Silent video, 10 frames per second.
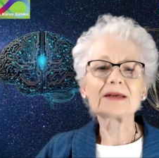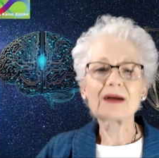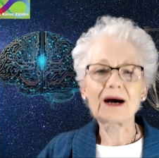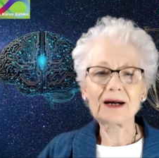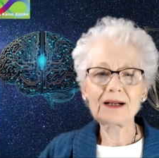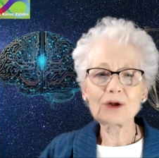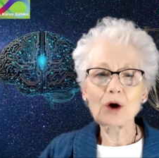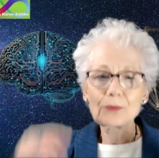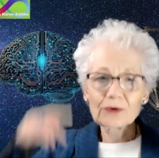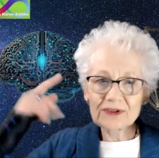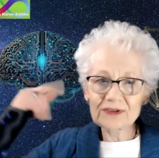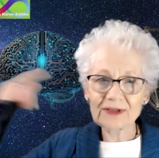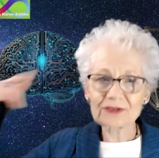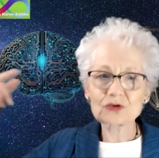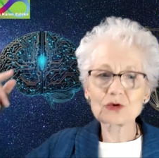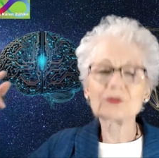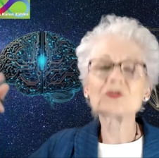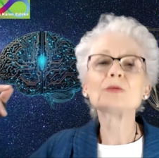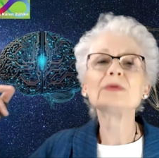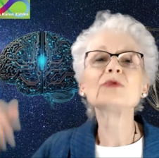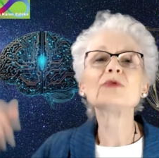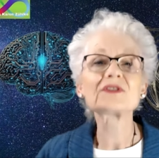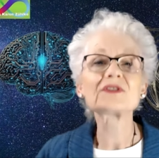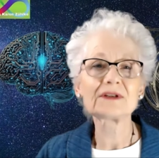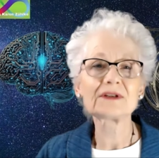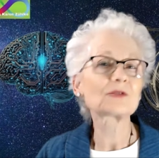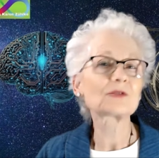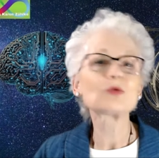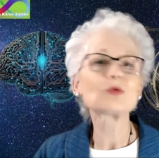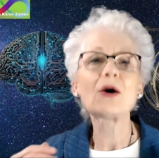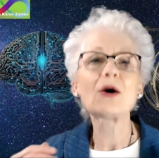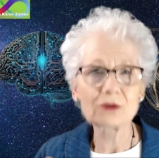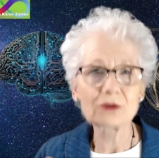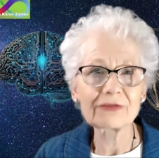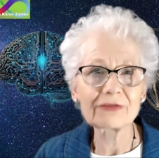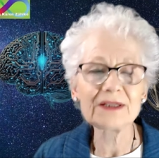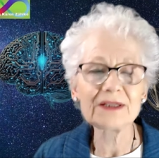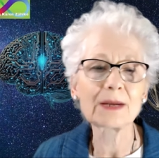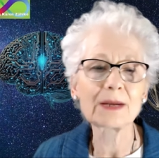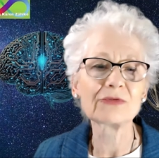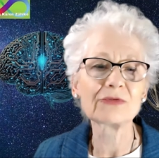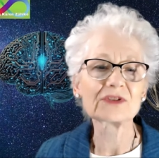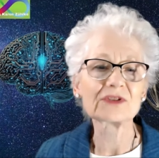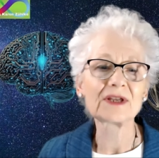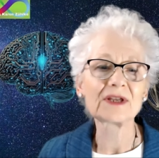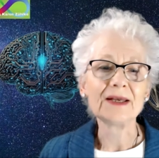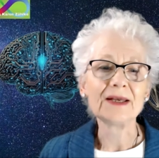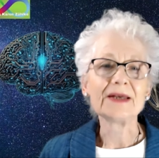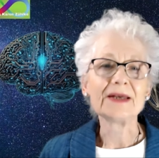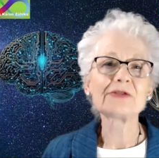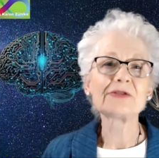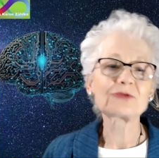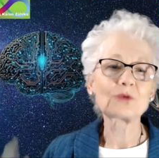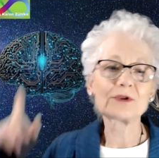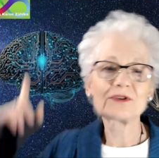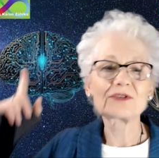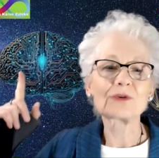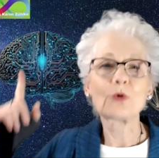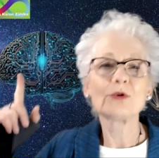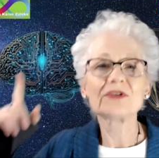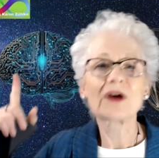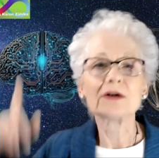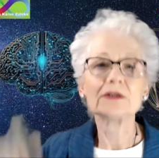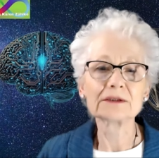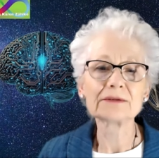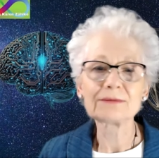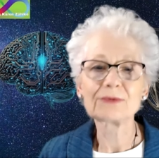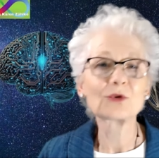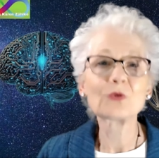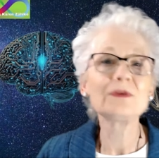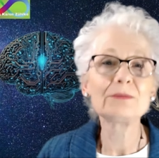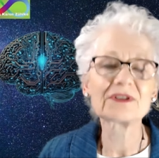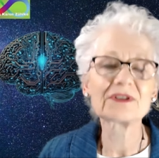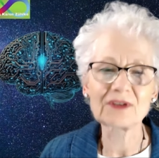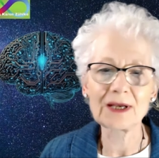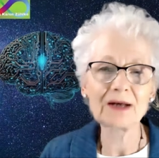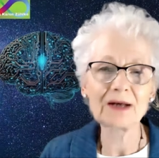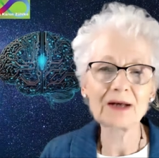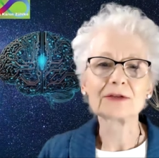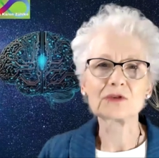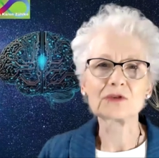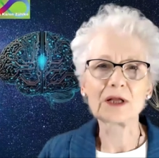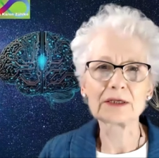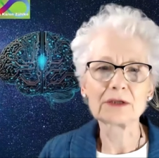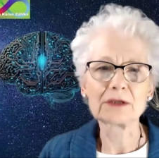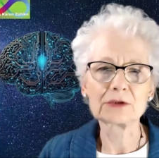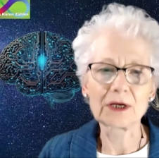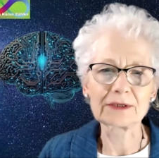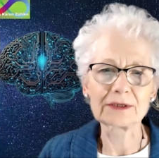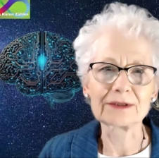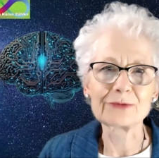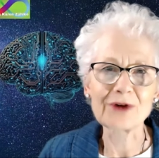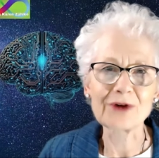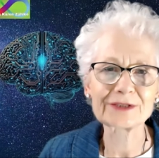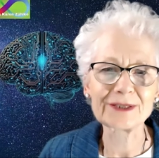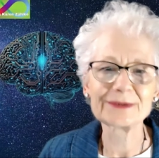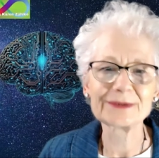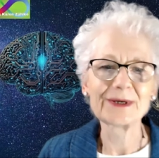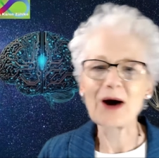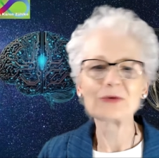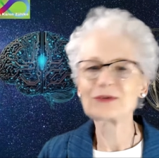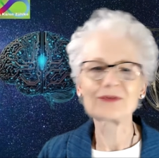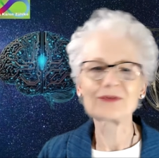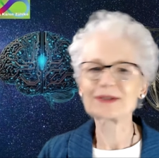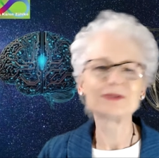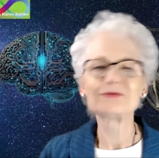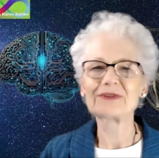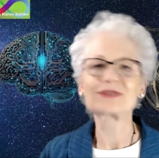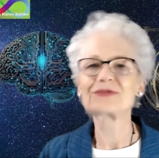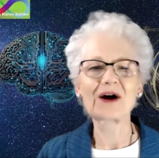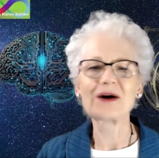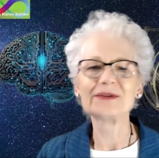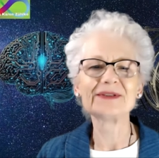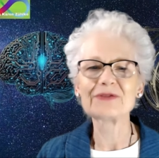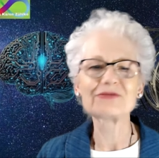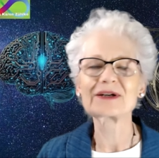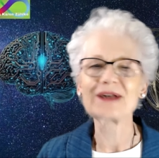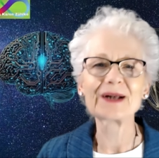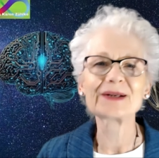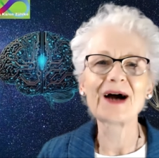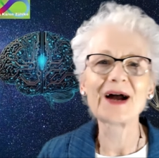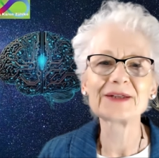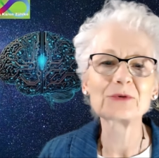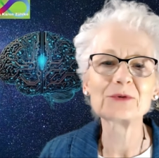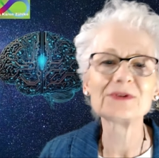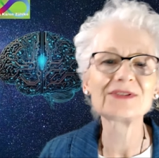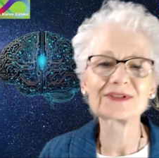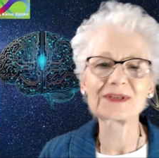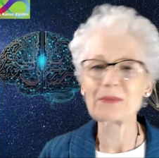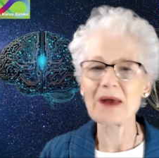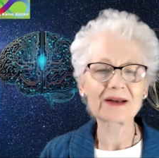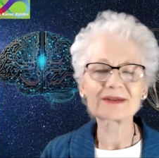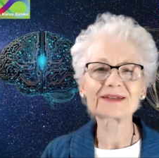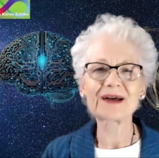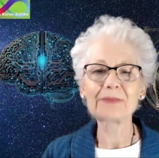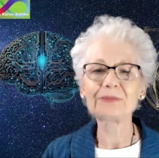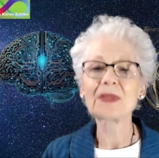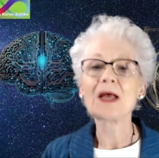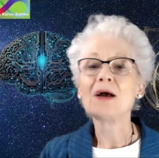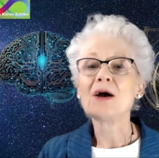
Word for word: egal ob uns das schon so bewusst ist oder auch noch weniger bewusst. Hilft uns unser Hirn, so wie bisher, Zahlen, Daten, Fakten auswerten, was wir in der Vergangenheit uns gemerkt haben,